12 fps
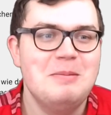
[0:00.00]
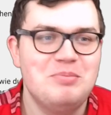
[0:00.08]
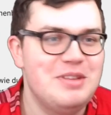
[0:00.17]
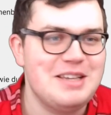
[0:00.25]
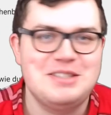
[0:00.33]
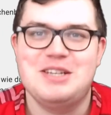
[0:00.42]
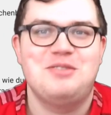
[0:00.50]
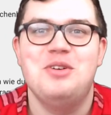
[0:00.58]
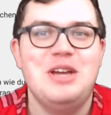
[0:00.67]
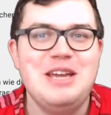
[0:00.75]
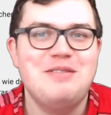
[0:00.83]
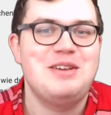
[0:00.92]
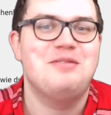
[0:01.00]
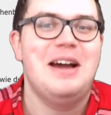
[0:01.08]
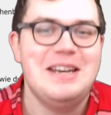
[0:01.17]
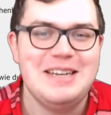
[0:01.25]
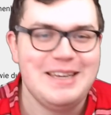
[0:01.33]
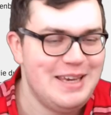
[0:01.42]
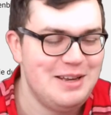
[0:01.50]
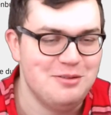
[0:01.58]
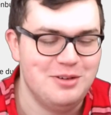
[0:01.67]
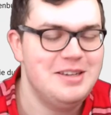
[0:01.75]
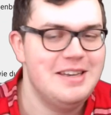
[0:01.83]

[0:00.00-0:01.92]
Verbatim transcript: dass das für ewig weitergehen wird.